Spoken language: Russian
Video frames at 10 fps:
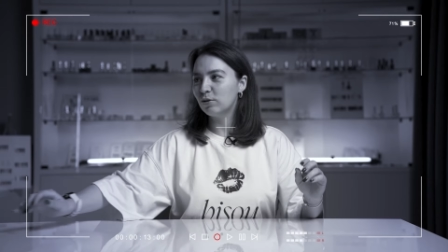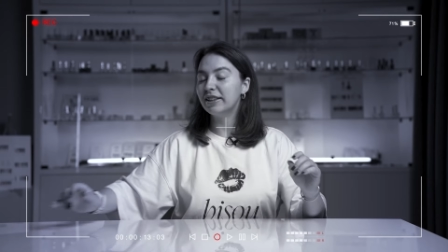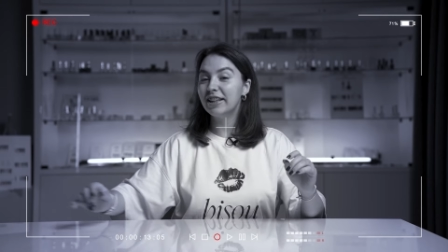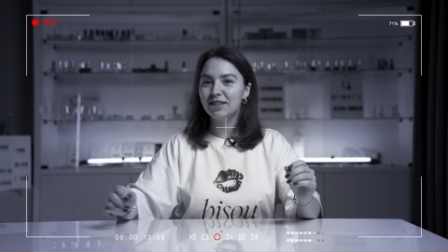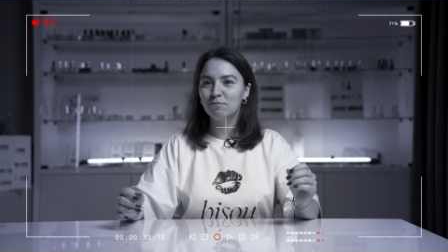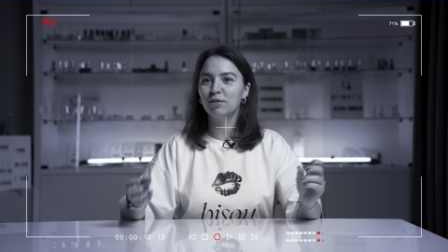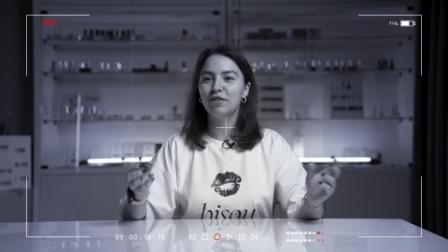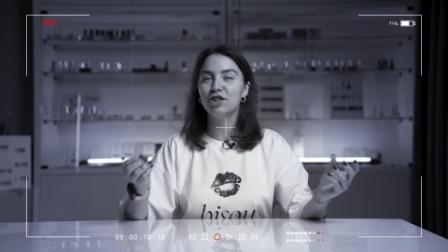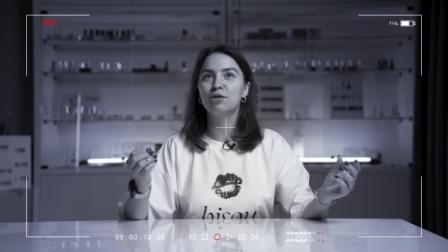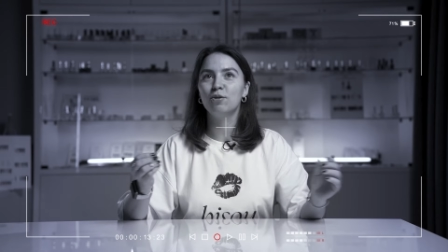но тогда это был
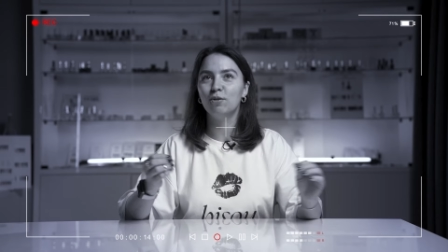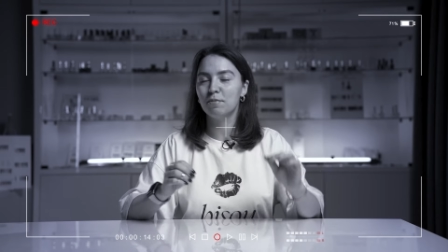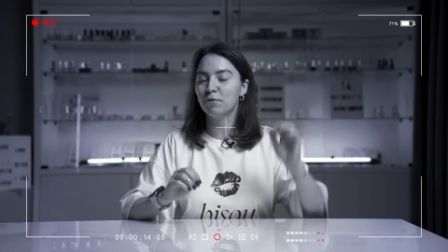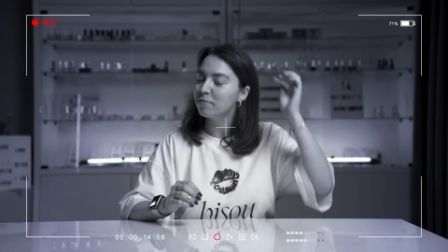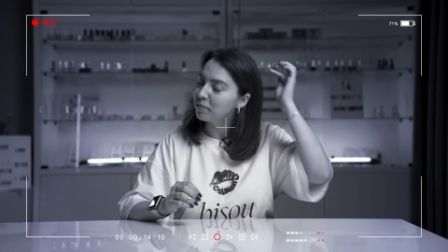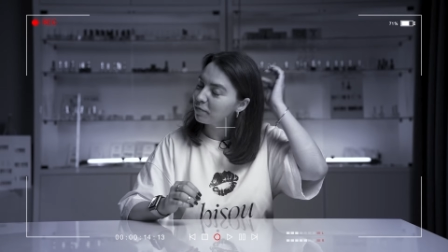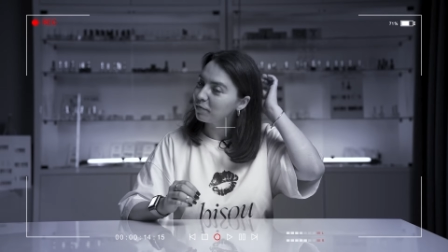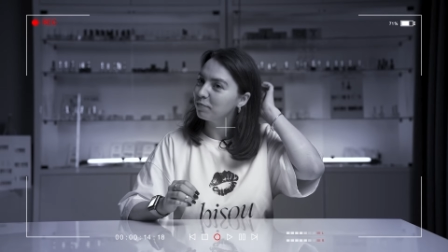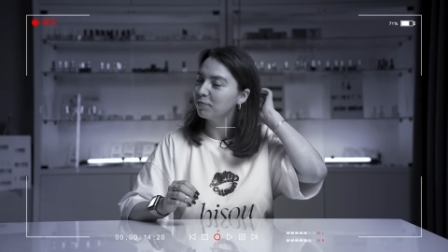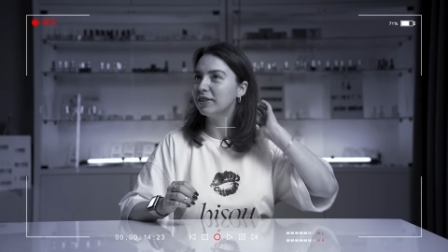вообще стол, у меня потом
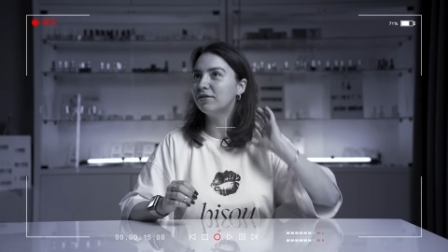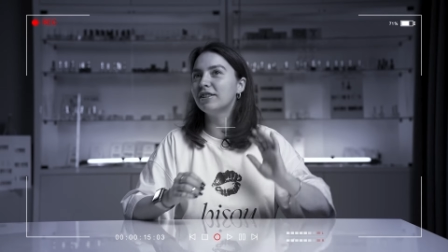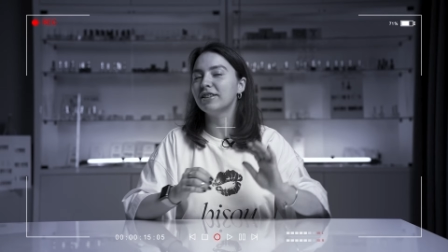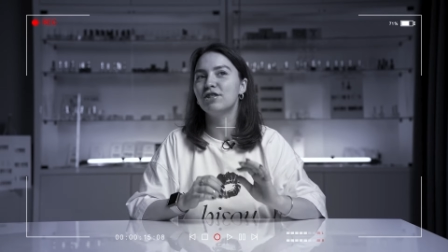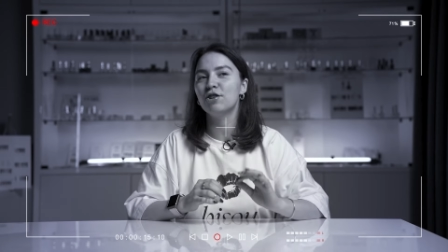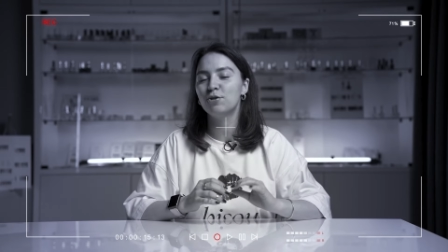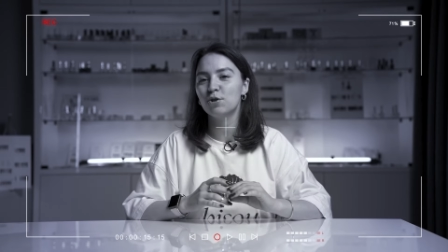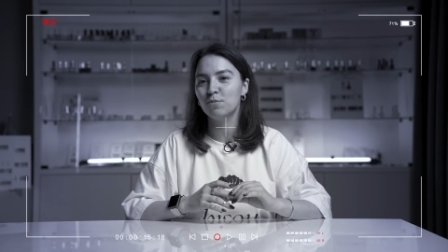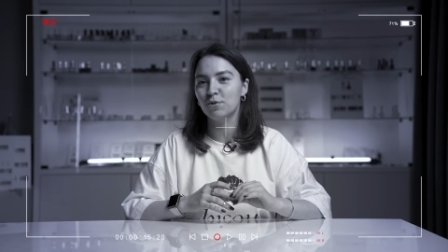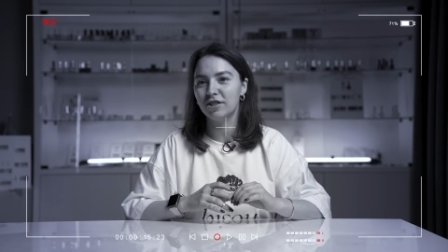этот, этот
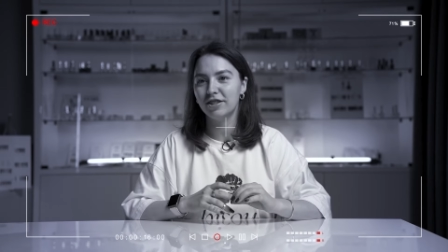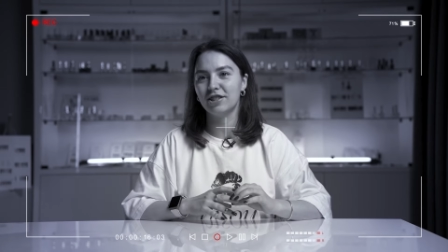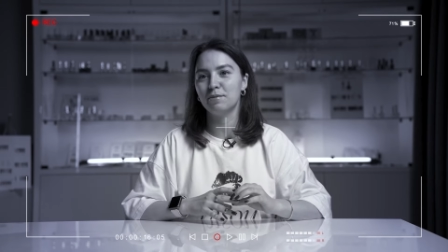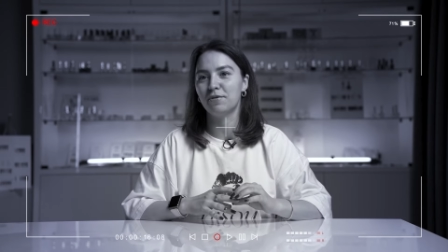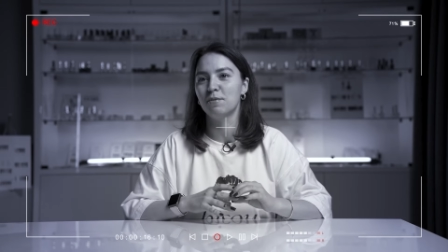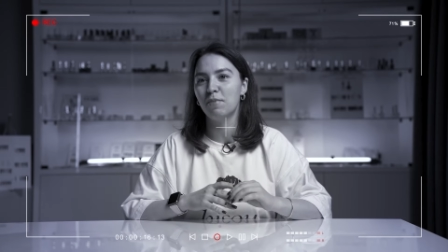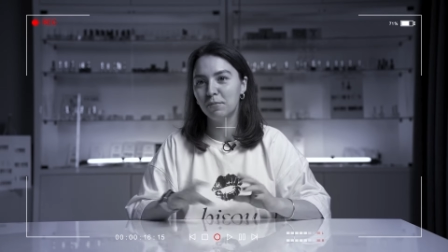чертеж мой разлетелся по всем